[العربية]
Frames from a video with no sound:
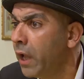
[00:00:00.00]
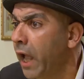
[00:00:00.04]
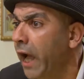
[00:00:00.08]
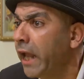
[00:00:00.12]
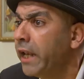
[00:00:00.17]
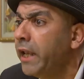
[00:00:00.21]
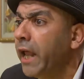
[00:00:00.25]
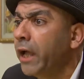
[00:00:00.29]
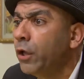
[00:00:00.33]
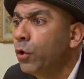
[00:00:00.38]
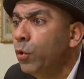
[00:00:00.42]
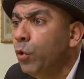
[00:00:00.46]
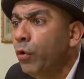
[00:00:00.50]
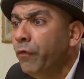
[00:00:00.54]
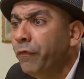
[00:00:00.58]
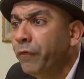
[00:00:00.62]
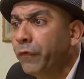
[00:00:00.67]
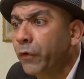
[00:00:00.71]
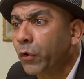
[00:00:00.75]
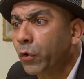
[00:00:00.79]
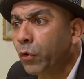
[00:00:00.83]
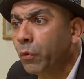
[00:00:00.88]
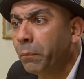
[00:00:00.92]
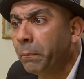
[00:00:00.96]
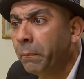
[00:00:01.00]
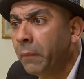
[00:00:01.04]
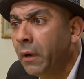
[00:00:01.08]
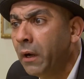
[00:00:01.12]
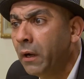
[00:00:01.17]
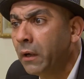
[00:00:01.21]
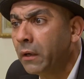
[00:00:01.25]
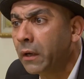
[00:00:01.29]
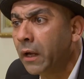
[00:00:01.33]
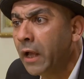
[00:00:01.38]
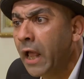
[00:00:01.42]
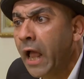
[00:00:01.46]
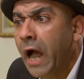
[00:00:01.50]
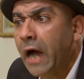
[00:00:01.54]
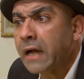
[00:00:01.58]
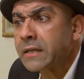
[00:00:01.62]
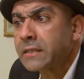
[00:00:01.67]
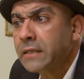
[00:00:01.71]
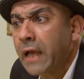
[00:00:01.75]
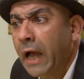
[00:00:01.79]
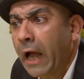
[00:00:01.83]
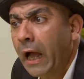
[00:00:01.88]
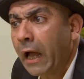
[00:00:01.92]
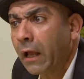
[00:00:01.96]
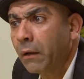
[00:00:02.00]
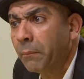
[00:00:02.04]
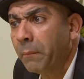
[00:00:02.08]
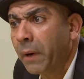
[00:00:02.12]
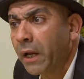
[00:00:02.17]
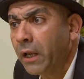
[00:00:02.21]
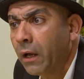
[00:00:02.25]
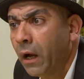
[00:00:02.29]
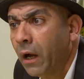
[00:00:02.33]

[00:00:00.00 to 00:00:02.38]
قال لي اي جو في الرمانه ازعل ماي